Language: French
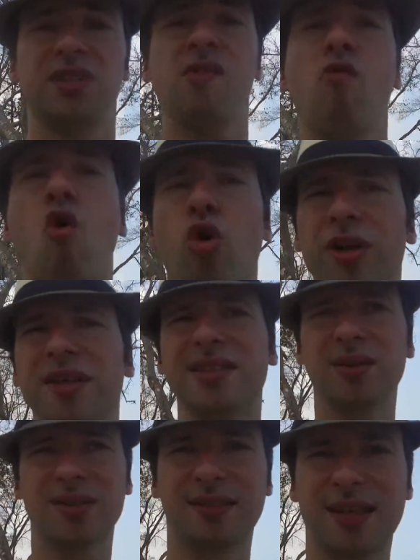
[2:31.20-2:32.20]
si vous vous
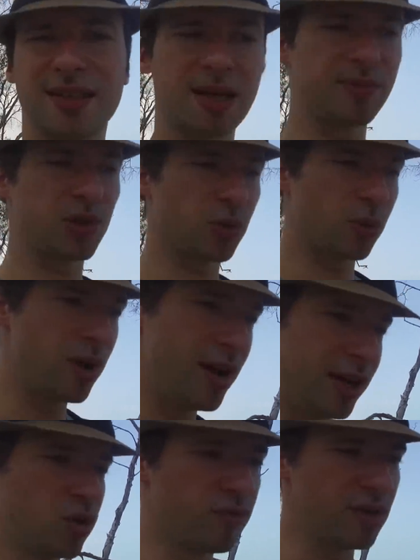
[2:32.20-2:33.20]
reconnaissez dans cette description
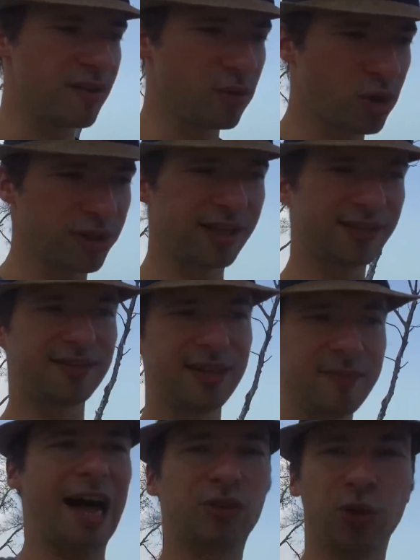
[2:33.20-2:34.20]
et que vous voulez vous
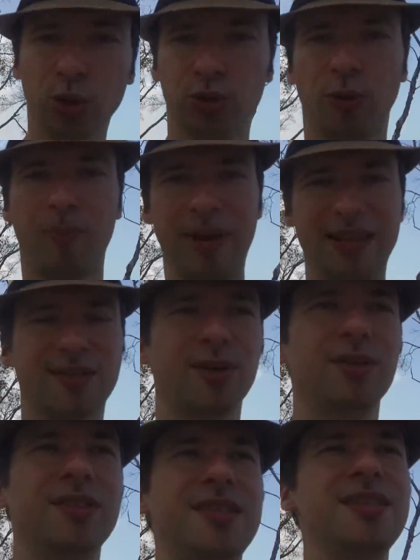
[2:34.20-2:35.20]
connecter à d'autres
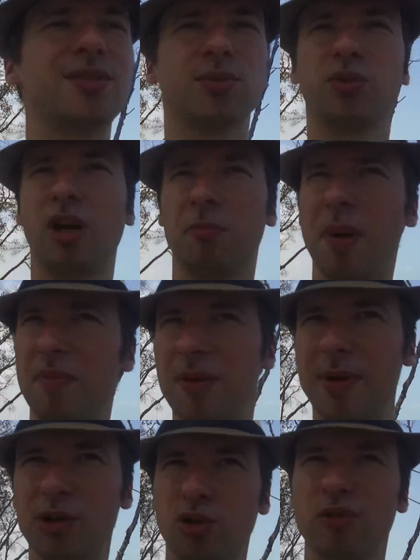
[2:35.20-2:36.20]
personnes qui sont dans la même
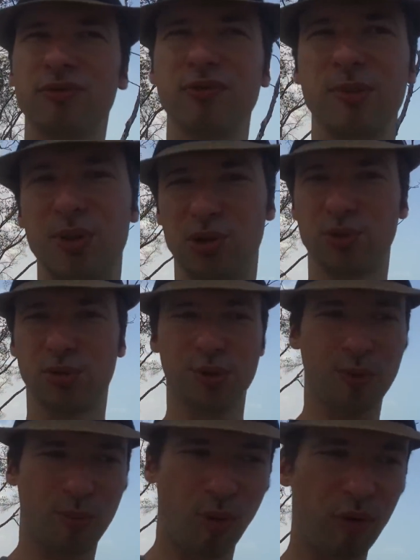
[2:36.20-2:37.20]
démarche que vous et puis
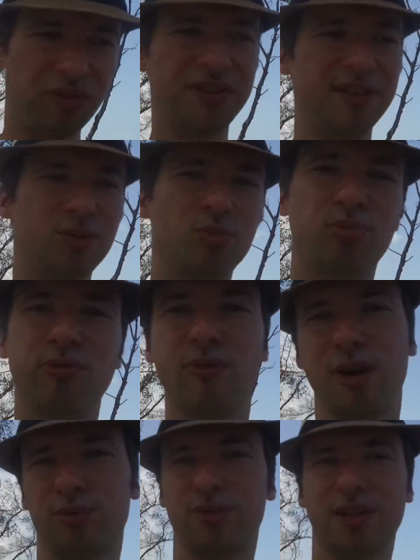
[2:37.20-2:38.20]
justement profiter du
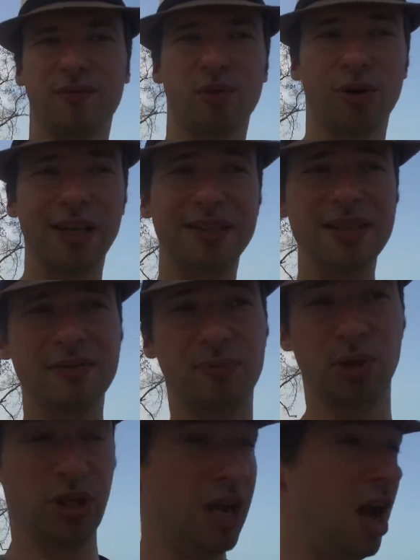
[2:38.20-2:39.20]
pouvoir du cerveau collectif,
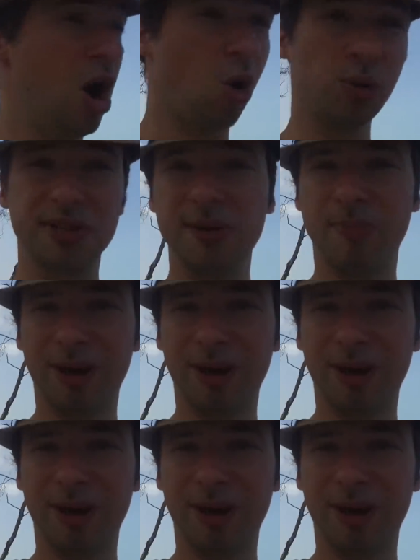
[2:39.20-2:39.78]
puis aussi